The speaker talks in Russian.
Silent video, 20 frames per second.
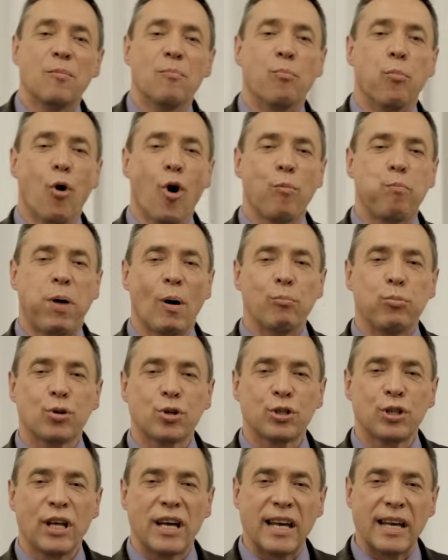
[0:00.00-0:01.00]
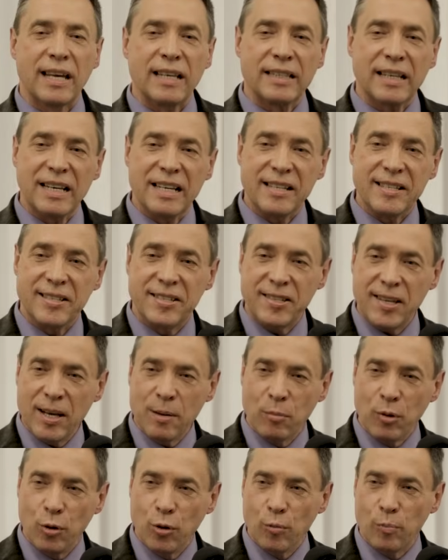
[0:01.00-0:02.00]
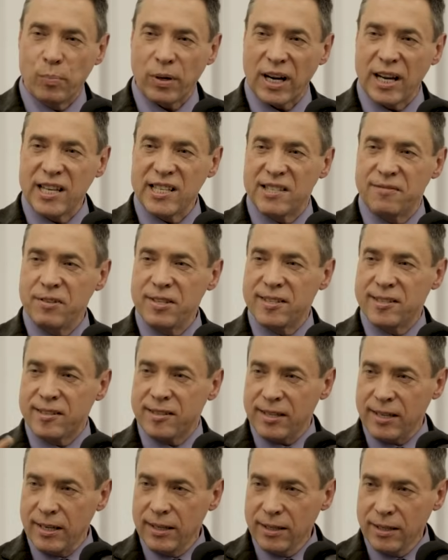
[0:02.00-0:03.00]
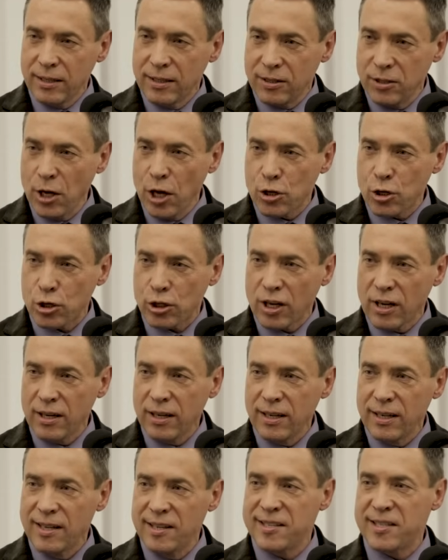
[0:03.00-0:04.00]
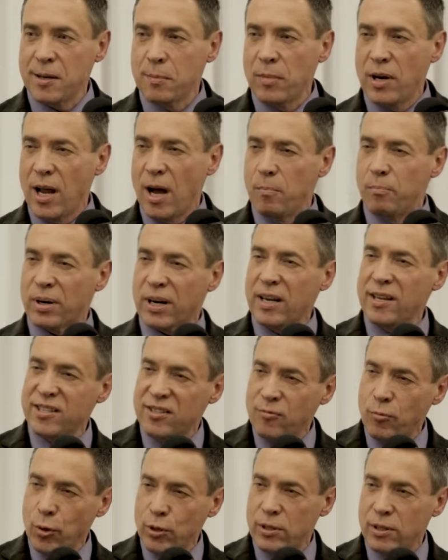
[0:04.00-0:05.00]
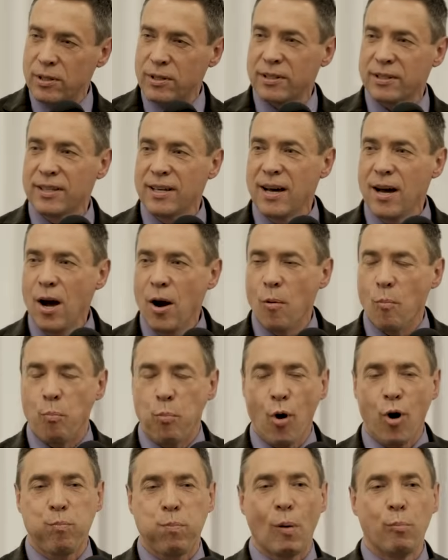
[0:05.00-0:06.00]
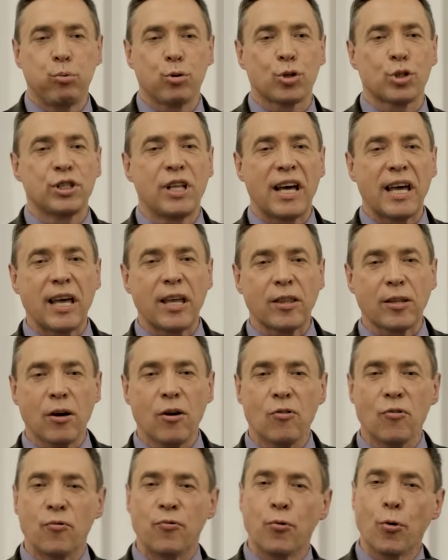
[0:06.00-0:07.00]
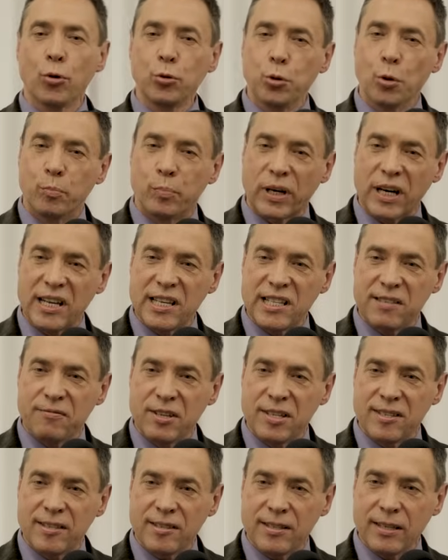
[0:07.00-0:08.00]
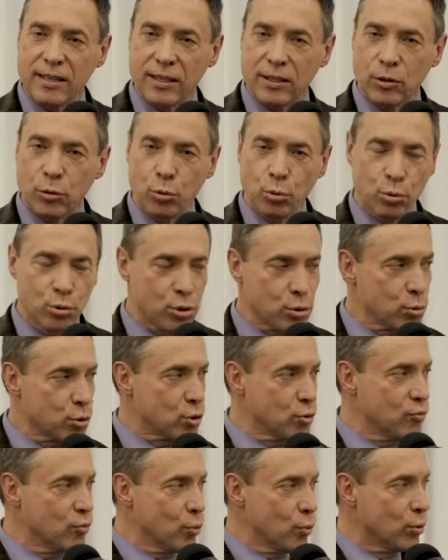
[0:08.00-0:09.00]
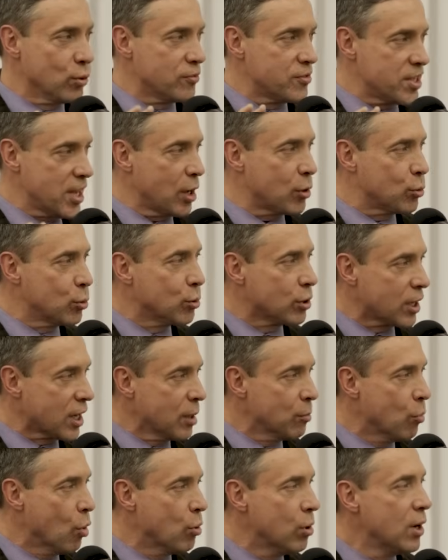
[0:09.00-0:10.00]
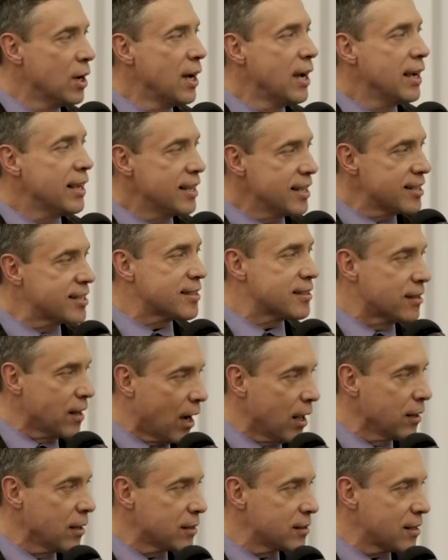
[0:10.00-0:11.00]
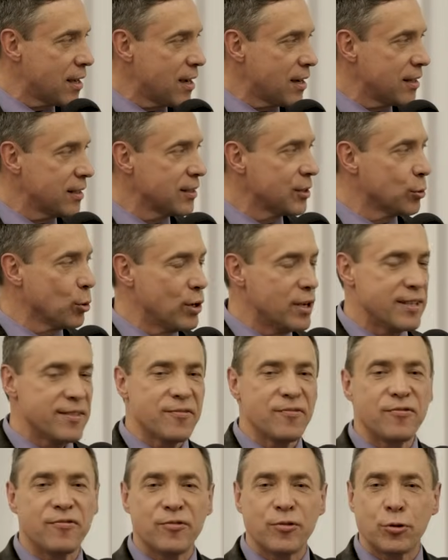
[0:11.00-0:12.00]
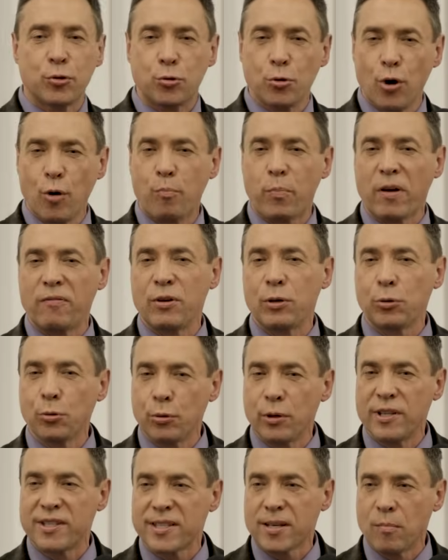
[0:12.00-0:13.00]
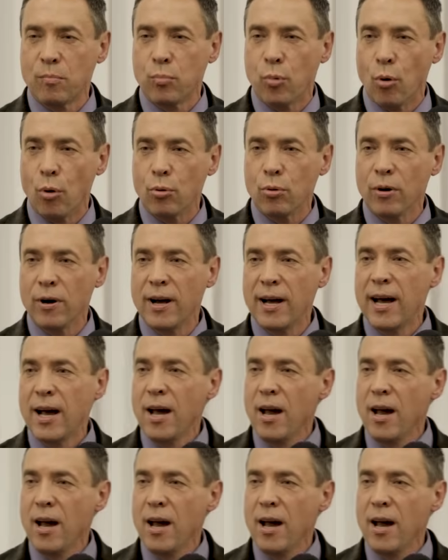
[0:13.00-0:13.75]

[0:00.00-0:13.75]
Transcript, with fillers: Бог побуждает землю произвести нечто, и земля производит. Бог побуждает воду произвести, душу живую, всякую рыбу. И стало так, то есть все повинуется Богу.